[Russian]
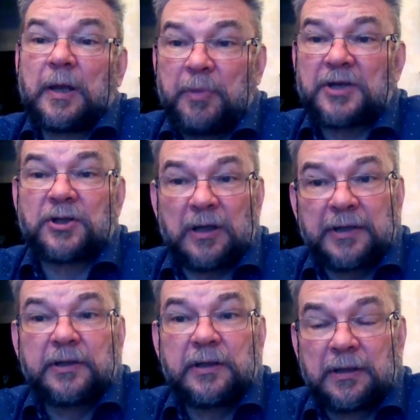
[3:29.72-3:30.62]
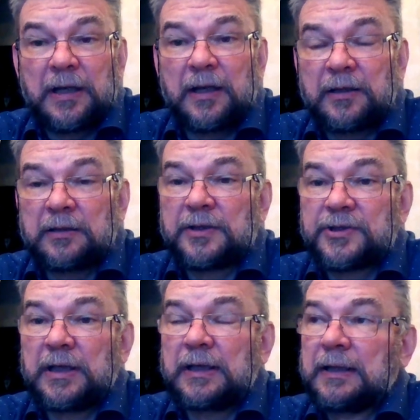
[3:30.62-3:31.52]
опять же, ради игра она
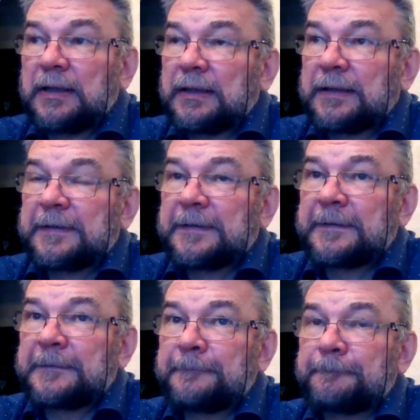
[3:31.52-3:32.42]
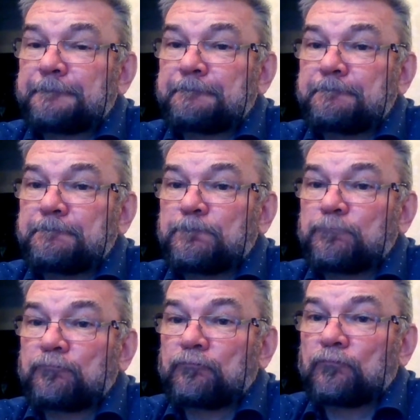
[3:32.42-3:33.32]
должна эм,
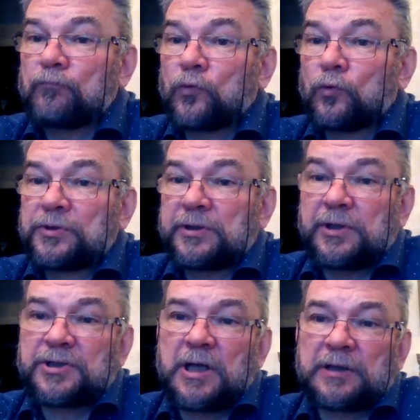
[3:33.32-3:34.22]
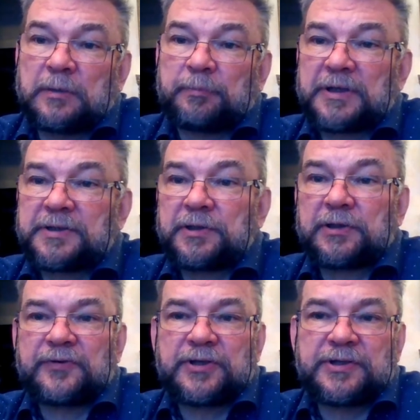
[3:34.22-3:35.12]
ну, содержать там
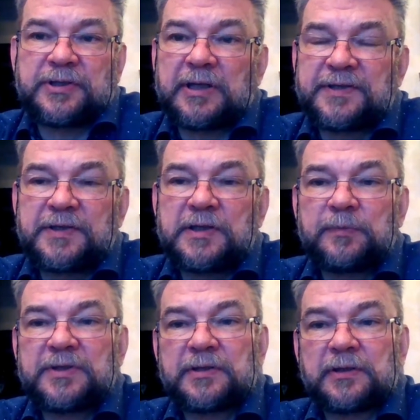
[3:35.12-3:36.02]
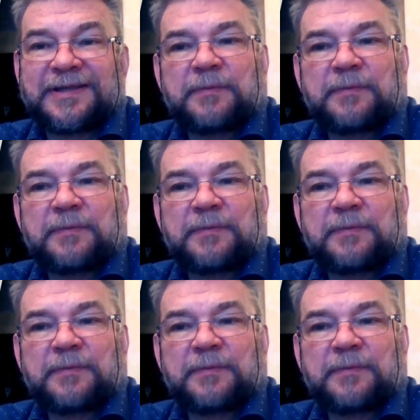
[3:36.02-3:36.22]
процентов 60-70